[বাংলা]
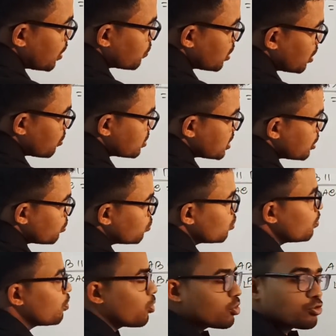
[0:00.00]
বাহুটা রয়েছে এই দুটো
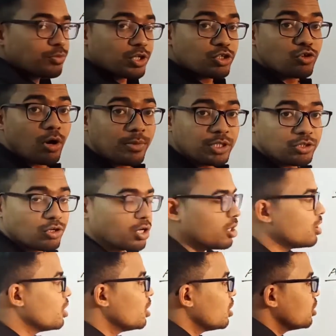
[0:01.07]
পরস্পরের
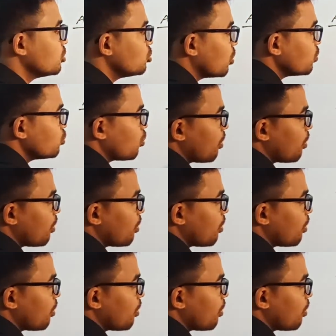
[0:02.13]
সমান্তরাল যখন